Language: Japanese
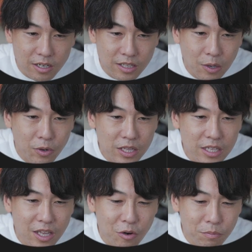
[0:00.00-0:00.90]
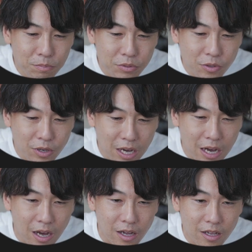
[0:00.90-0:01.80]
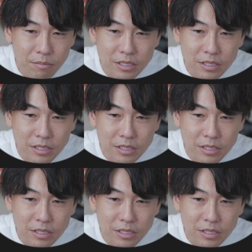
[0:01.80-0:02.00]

でこれにテロップとか、まあ、